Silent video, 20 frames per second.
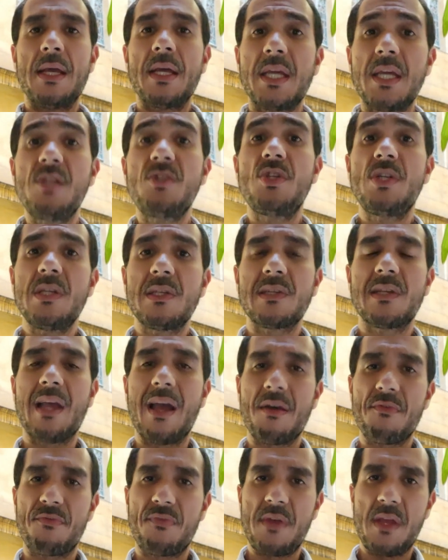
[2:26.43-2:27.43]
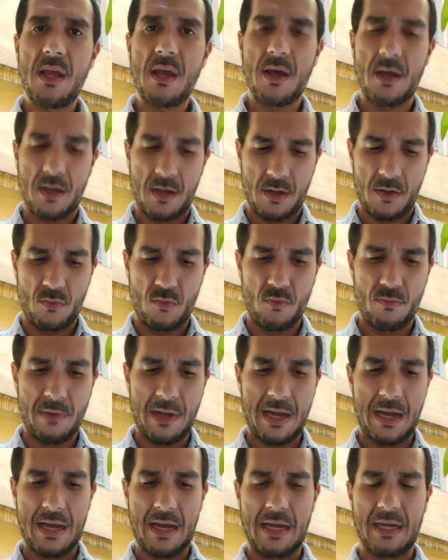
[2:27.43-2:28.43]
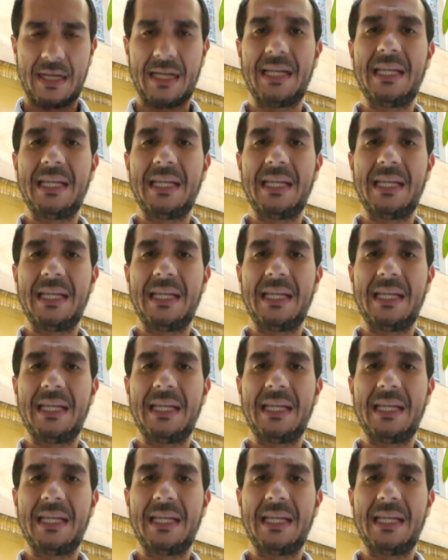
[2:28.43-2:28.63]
que disse que havia uma